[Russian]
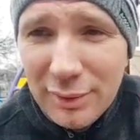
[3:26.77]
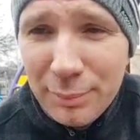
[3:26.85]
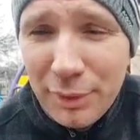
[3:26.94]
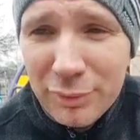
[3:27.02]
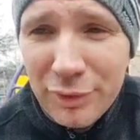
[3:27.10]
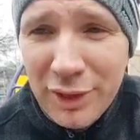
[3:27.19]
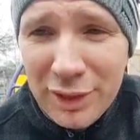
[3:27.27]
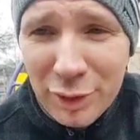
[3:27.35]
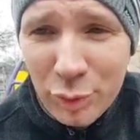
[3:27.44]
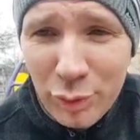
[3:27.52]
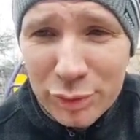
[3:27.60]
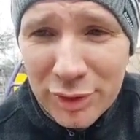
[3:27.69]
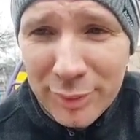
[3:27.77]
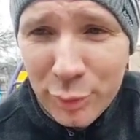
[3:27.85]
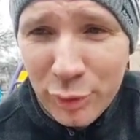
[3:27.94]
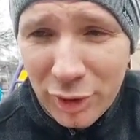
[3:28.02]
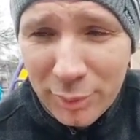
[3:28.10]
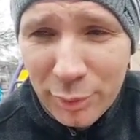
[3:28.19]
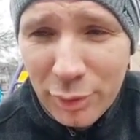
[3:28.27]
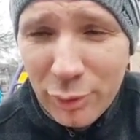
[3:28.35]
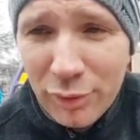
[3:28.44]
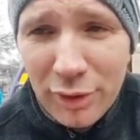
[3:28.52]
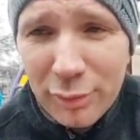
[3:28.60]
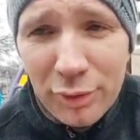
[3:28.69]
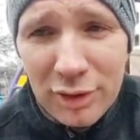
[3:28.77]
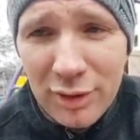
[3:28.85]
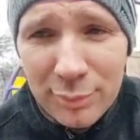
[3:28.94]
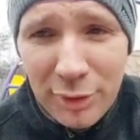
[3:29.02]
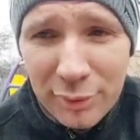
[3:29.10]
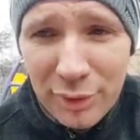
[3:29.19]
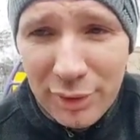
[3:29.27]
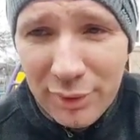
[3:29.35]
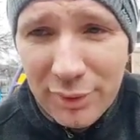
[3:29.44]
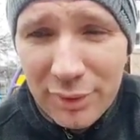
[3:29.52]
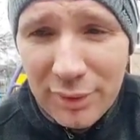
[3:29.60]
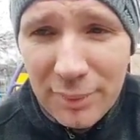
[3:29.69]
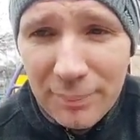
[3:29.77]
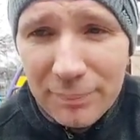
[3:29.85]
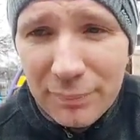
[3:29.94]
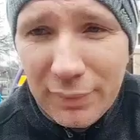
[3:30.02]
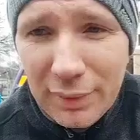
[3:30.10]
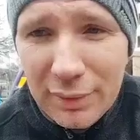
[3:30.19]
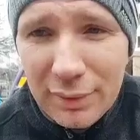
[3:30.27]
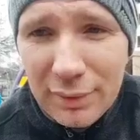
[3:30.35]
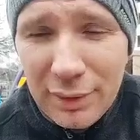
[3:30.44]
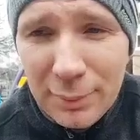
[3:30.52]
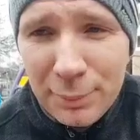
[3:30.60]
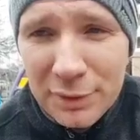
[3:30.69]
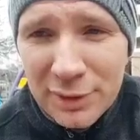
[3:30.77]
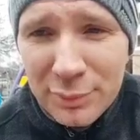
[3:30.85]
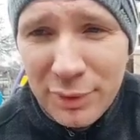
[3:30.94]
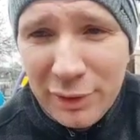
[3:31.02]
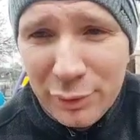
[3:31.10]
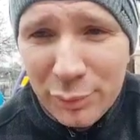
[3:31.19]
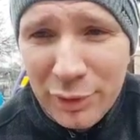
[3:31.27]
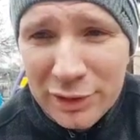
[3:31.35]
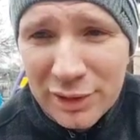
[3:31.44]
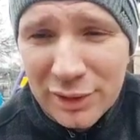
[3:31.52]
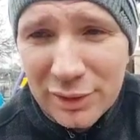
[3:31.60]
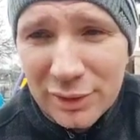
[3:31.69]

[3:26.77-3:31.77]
Подведя итог всему этому, Ольга Владимировна, я призываю вас